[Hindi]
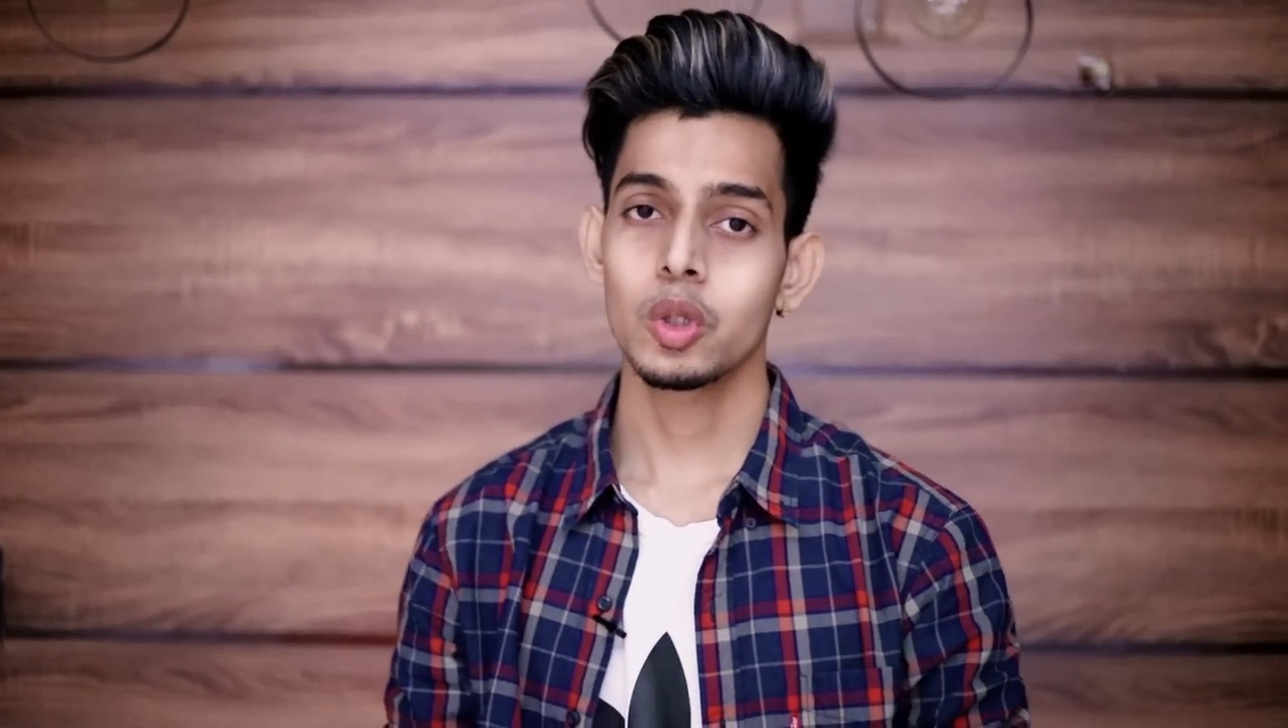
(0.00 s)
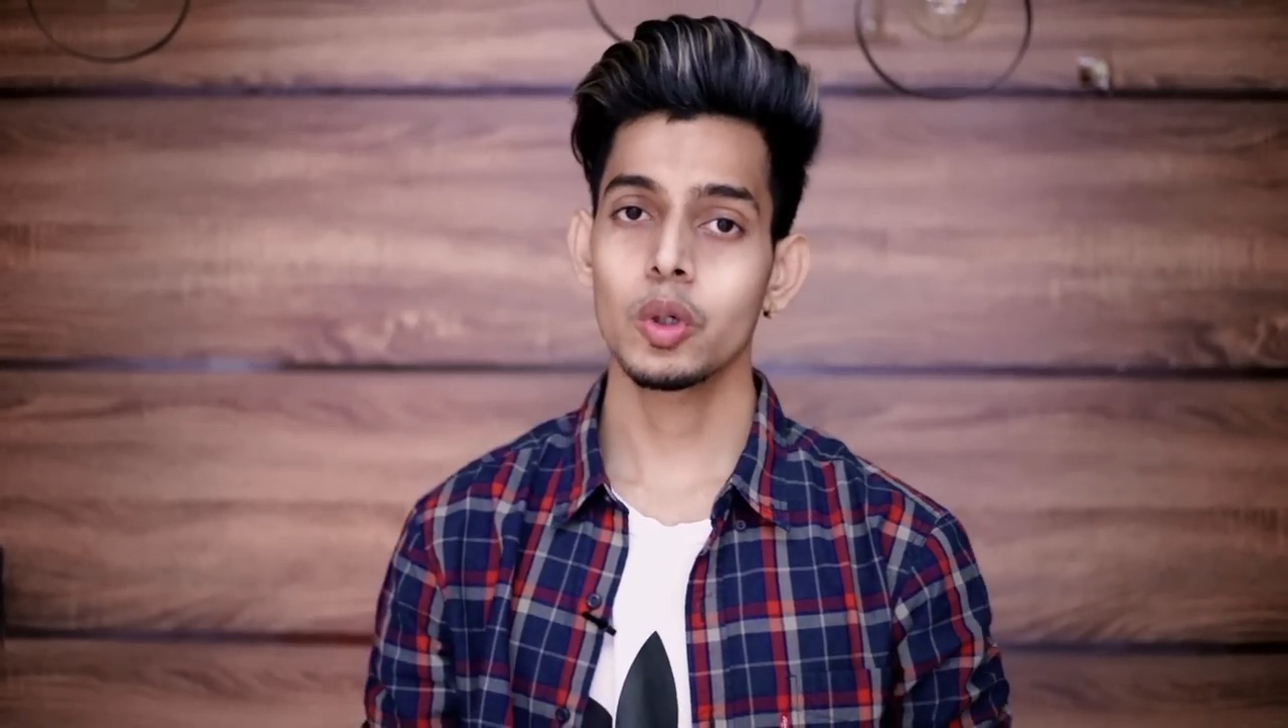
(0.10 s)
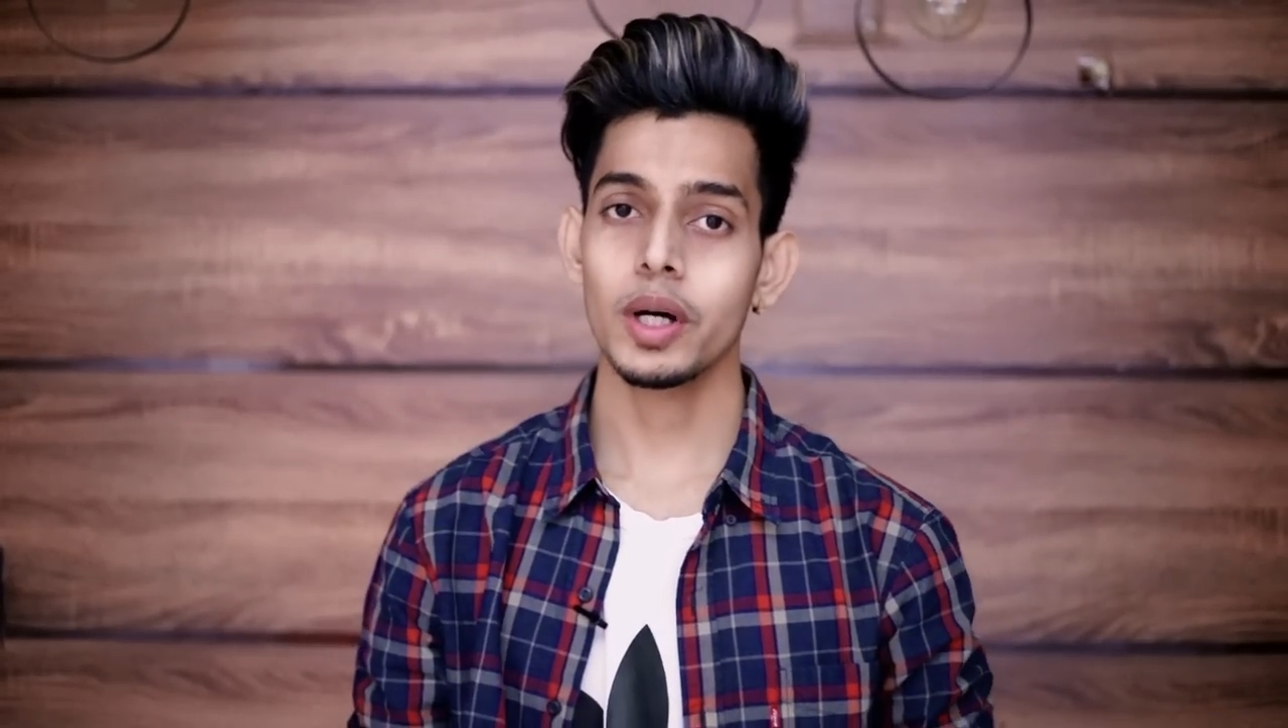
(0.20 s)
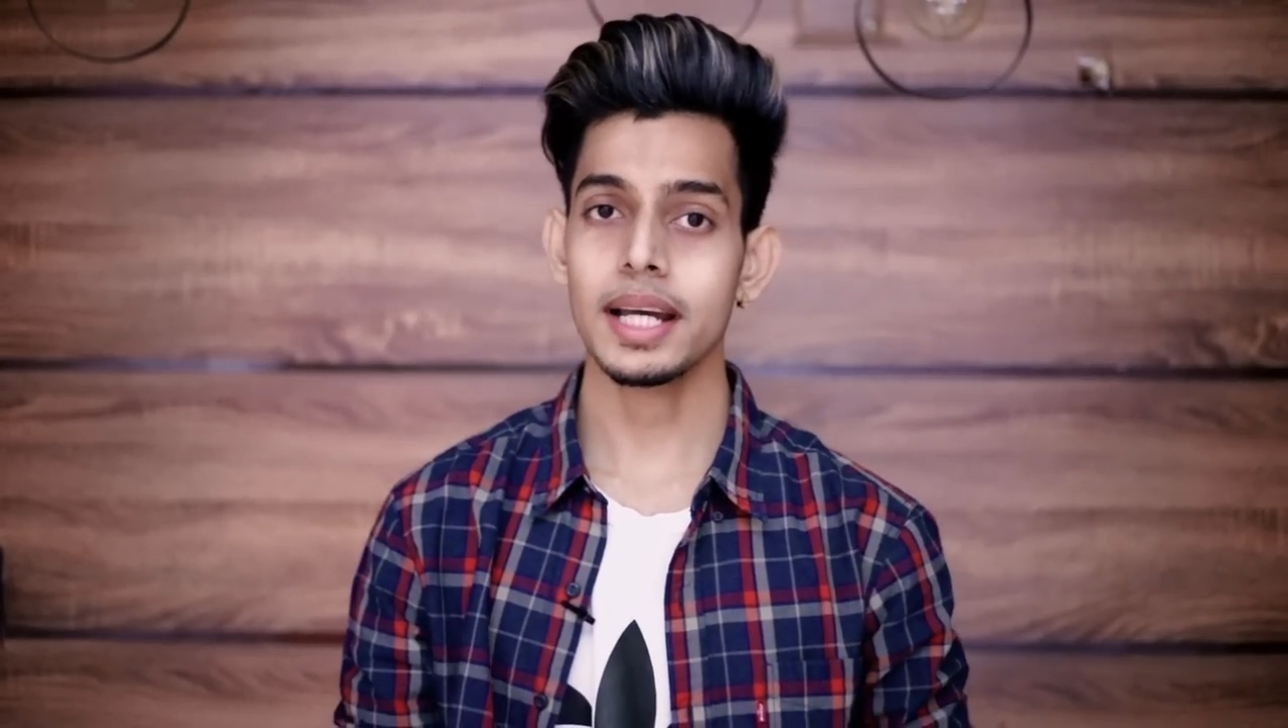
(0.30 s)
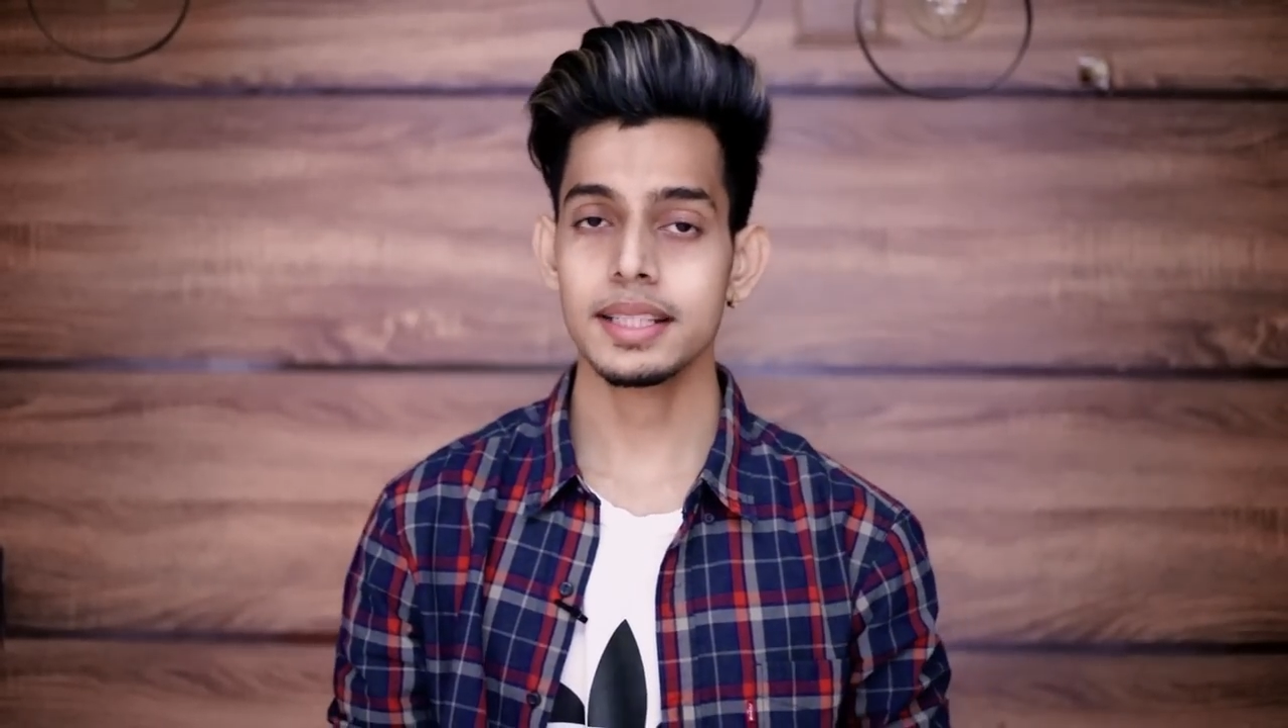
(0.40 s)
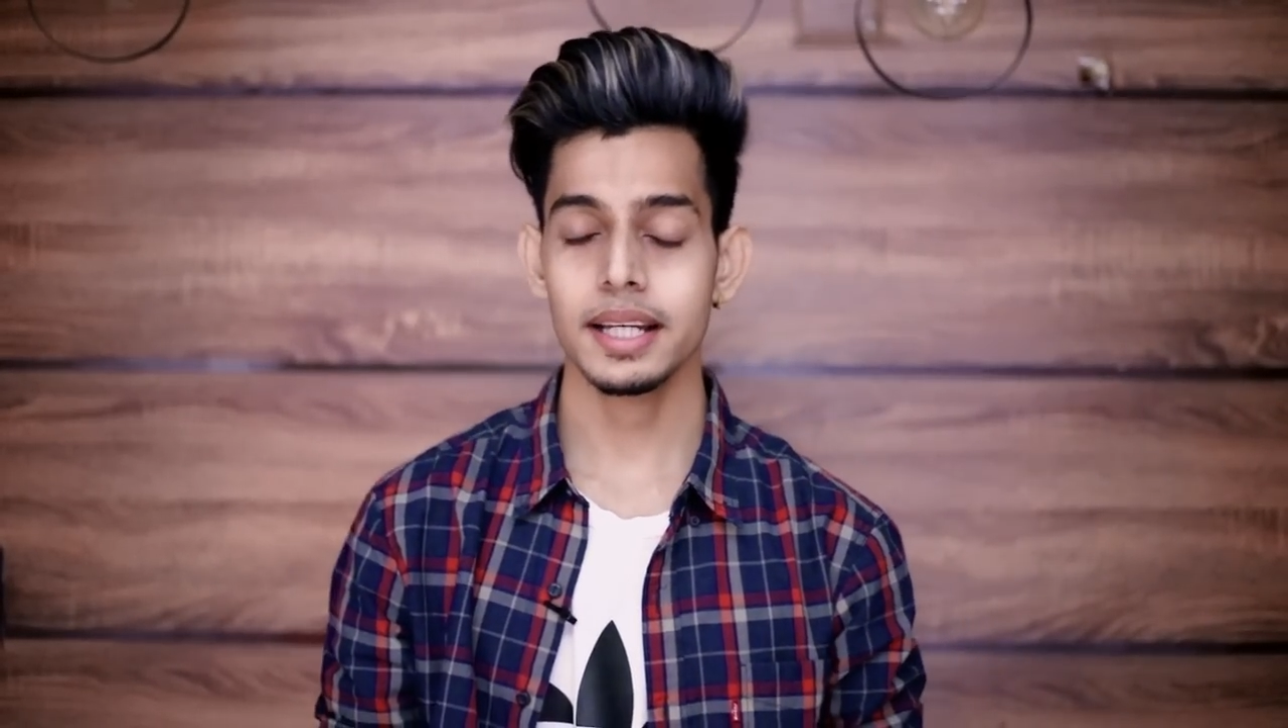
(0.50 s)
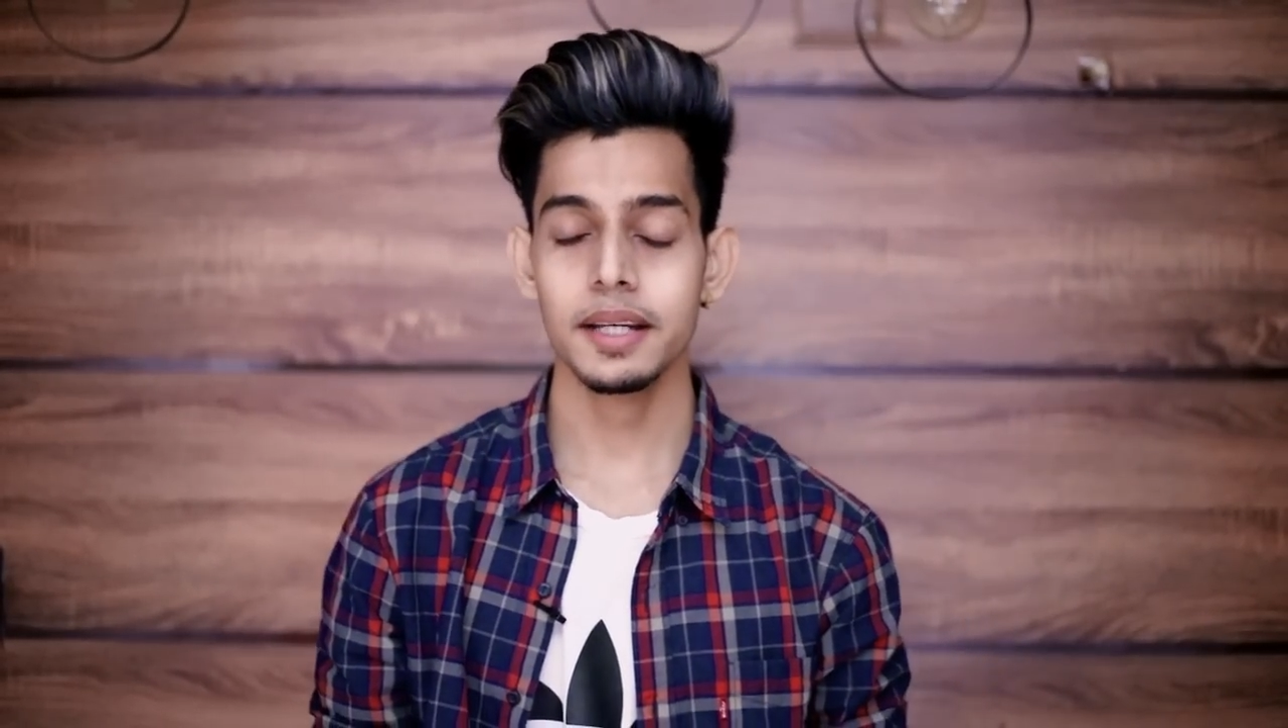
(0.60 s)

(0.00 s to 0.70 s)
तो ऐसा